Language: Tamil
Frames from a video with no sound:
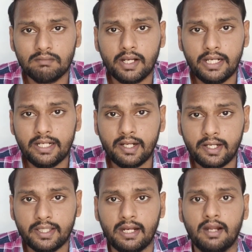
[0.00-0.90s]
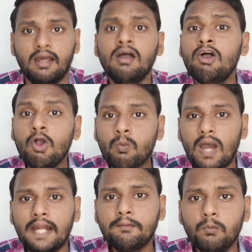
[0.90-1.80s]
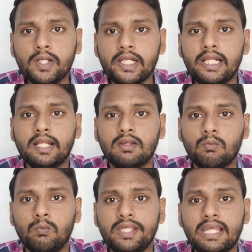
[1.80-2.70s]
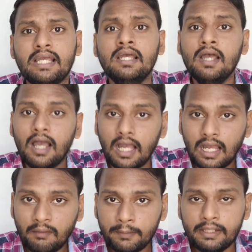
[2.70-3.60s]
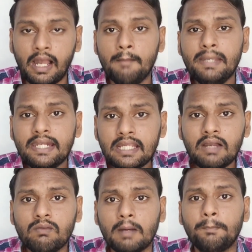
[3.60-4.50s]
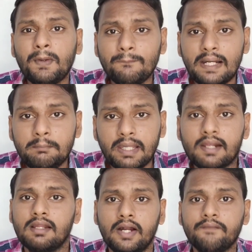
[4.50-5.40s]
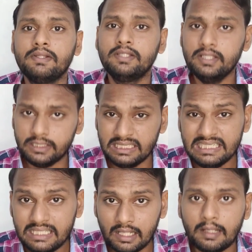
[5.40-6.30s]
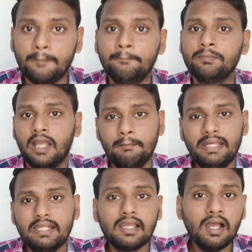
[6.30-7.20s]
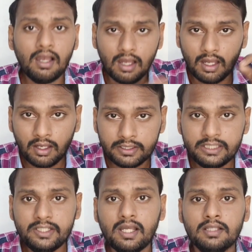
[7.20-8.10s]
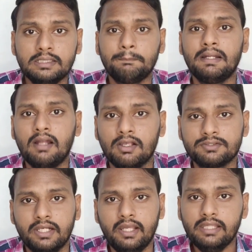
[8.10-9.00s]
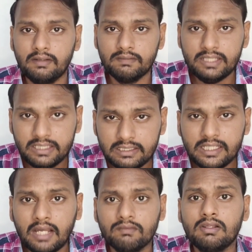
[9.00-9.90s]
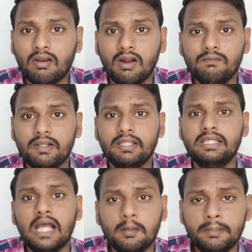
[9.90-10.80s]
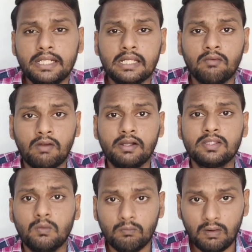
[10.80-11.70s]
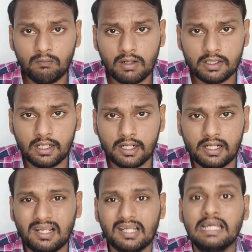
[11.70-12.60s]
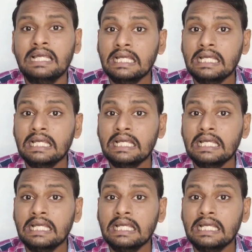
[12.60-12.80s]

அவர்கள் என்ன நினைக்கிறாங்கன்னா குவாட் கூட்டணியில இருக்கக்கூடிய அமெரிக்காவுக்கு அப்புறம் வலிமையான நாடு வந்து இந்தியா தான் அமெரிக்கா இந்தியா ஜப்பான் ஆஸ்திரேலியா இதுல வந்து இந்தியா வந்து ராணுவ ரீதியா அமெரிக்காவுக்கு அடுத்த ஒரு வலுவான நாடா இருக்காங்க